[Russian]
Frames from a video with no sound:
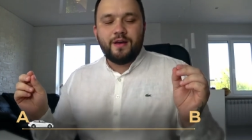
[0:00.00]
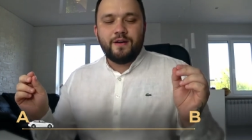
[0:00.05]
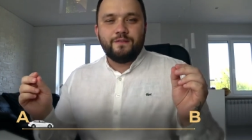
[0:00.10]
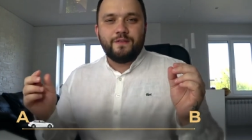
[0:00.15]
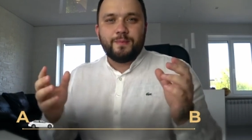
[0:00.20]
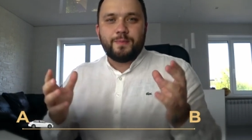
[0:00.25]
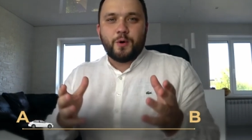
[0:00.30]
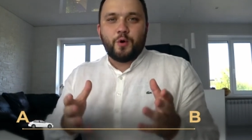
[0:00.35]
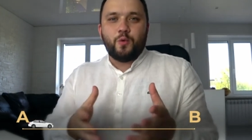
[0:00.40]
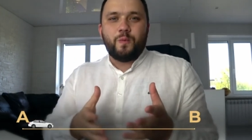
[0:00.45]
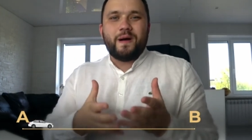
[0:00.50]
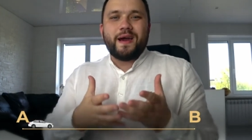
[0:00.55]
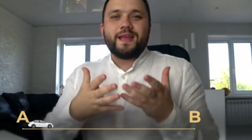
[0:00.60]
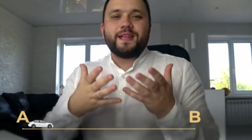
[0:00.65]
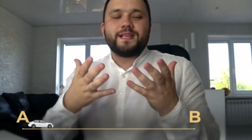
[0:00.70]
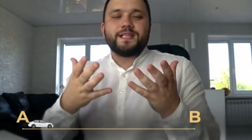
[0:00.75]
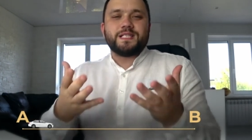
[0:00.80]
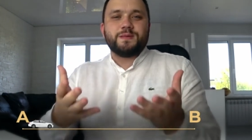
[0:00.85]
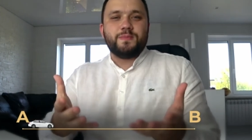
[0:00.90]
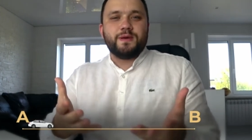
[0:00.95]
Вы
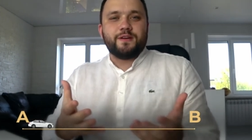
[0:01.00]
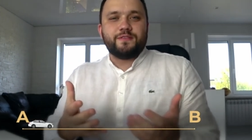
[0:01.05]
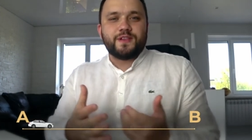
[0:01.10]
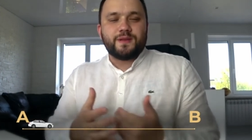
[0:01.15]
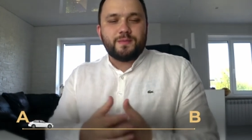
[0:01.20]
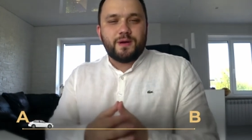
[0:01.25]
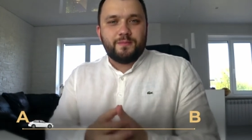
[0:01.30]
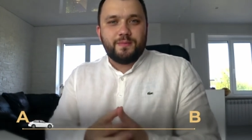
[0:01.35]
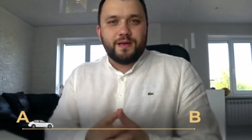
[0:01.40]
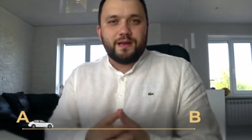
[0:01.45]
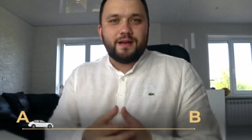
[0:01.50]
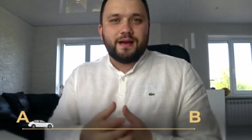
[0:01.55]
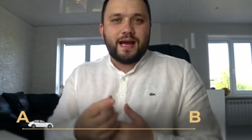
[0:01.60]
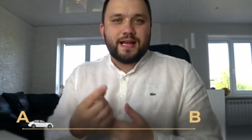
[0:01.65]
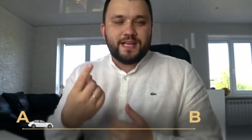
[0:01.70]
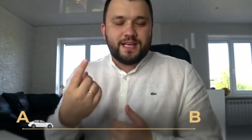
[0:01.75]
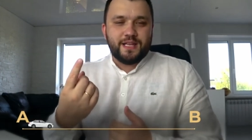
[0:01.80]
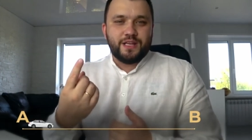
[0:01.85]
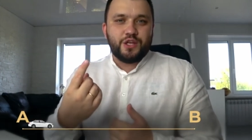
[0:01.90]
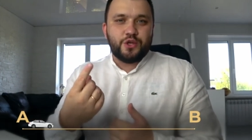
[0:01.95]
покупаете себе автомобиль.
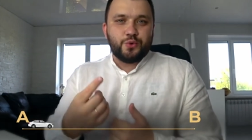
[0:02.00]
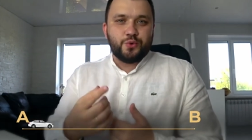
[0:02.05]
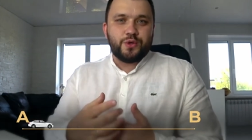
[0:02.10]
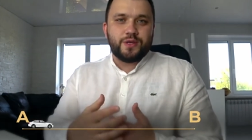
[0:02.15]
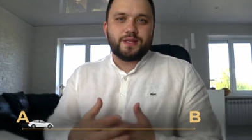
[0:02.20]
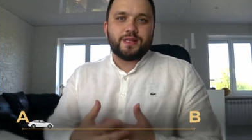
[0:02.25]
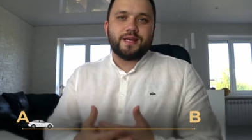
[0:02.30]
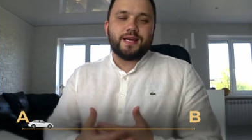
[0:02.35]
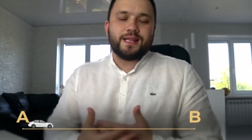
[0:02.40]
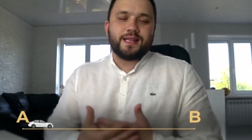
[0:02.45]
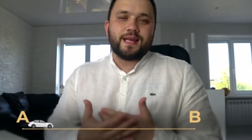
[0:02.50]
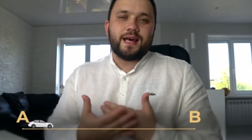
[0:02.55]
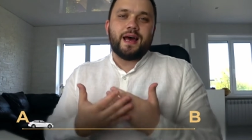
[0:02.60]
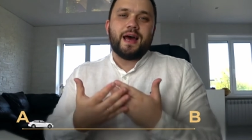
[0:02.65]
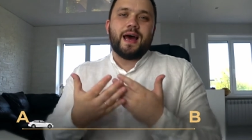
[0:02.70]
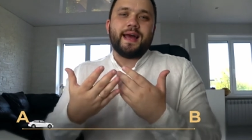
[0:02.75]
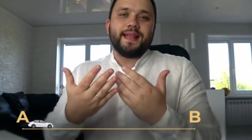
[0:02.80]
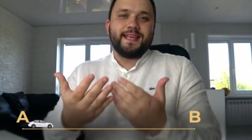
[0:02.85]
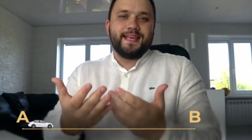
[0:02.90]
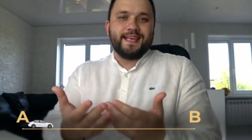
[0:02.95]
Один юнит
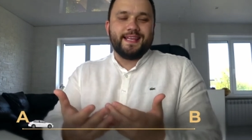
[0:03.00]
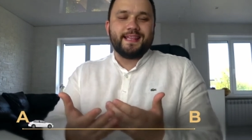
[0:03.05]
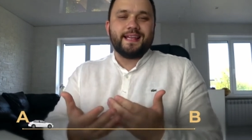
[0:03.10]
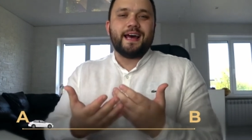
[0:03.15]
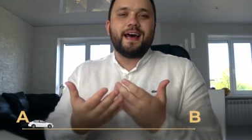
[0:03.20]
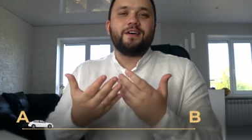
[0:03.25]
это один